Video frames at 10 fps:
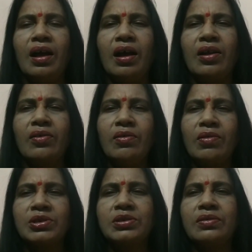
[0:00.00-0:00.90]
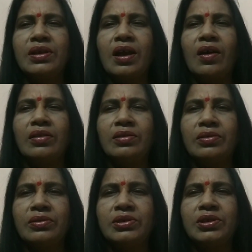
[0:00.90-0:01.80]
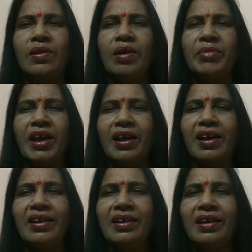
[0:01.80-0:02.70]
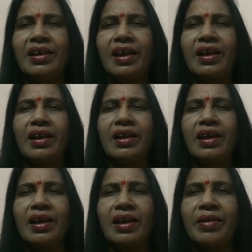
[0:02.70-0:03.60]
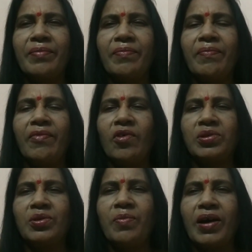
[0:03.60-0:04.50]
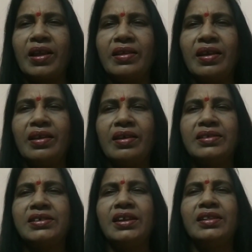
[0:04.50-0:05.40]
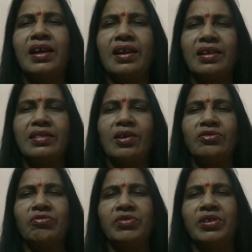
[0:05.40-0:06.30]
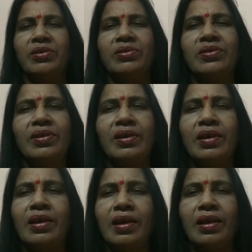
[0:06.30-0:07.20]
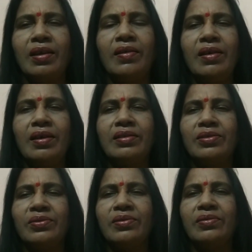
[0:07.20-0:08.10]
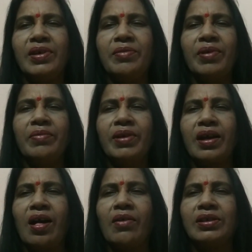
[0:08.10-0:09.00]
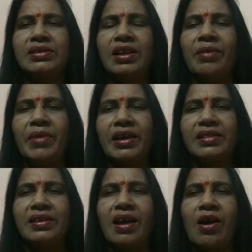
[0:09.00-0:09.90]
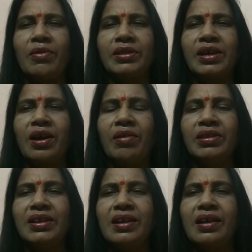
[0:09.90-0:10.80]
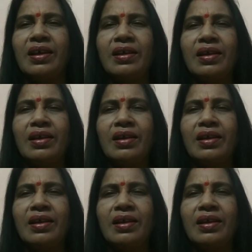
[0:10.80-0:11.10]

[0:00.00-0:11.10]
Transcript: আর খুব কষ্ট করে খাওয়াতে হচ্ছিল আমি একাই না একা একাই অত পারা যায় না ছেলে থাকলে তাও সুবিধা হতো হ্যাঁ তো এইভাবে খাওয়াচ্ছিলাম একদিন খাওয়াতে খাওয়াতে না